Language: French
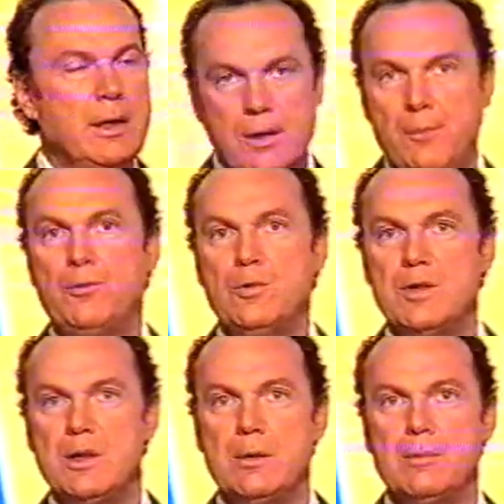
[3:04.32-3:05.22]
est
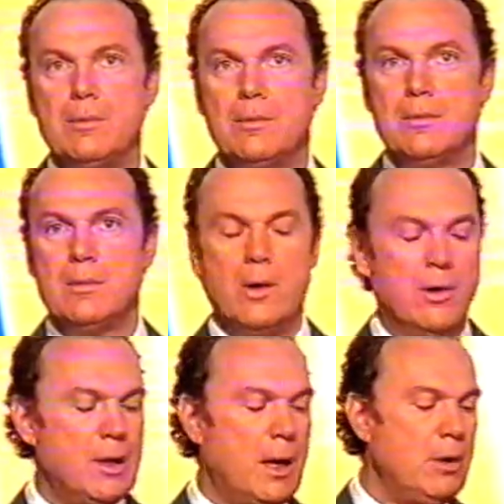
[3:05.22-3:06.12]
diffusée
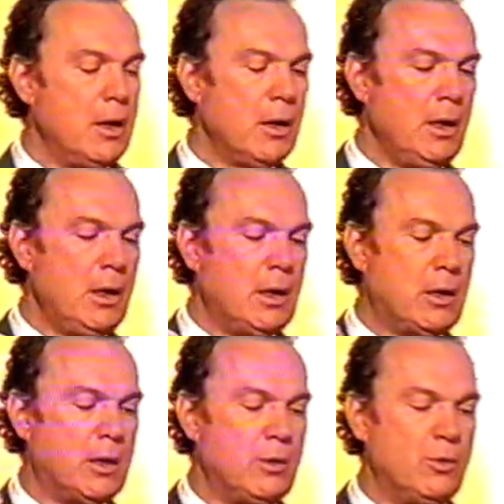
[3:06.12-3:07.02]
en
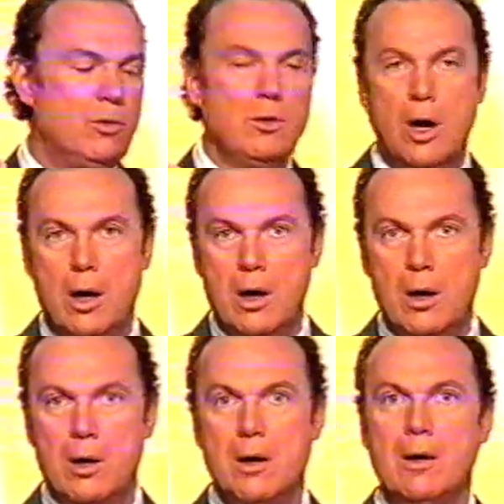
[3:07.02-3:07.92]
Amérique du
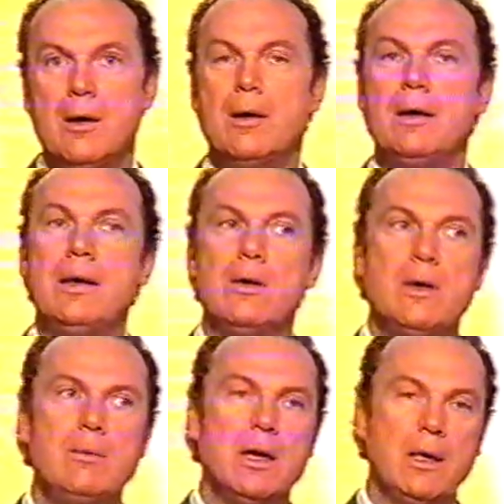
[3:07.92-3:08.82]
Nord et en
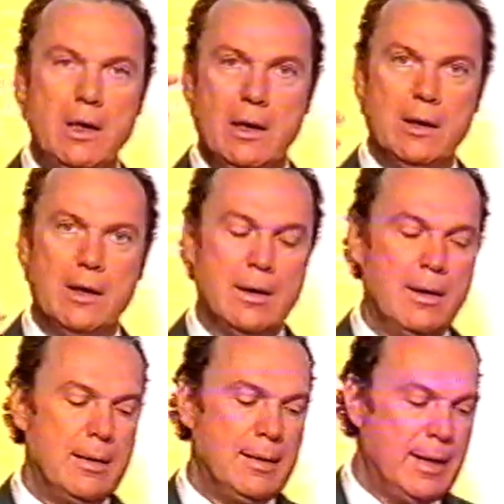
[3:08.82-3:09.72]
Amérique
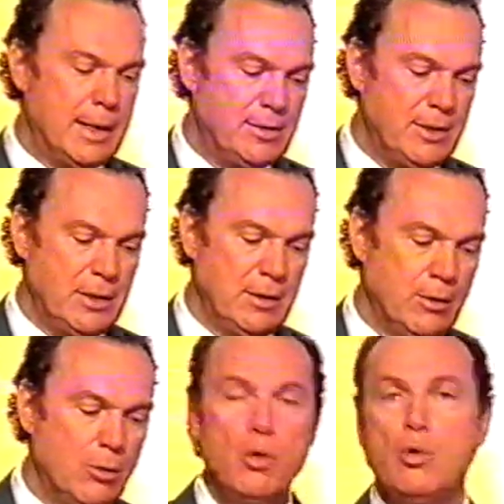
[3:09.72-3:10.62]
latine.
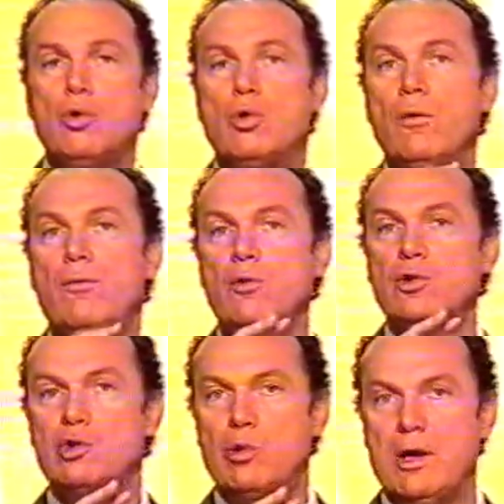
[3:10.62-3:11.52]
Où que vous
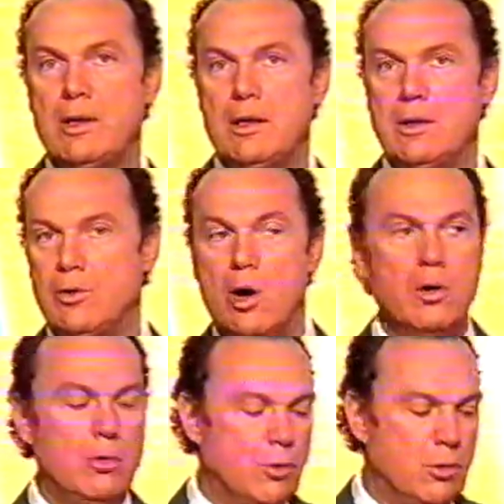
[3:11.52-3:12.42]
soyez dans
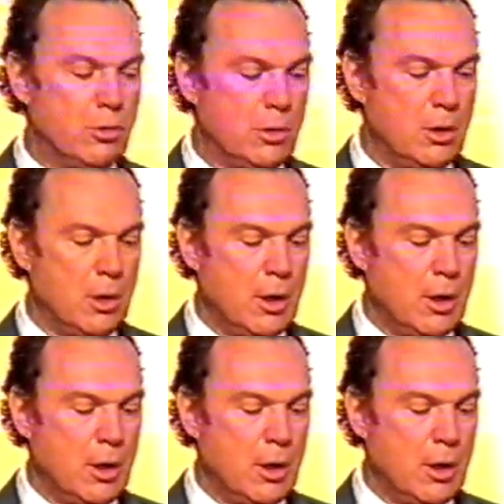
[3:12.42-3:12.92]
le monde,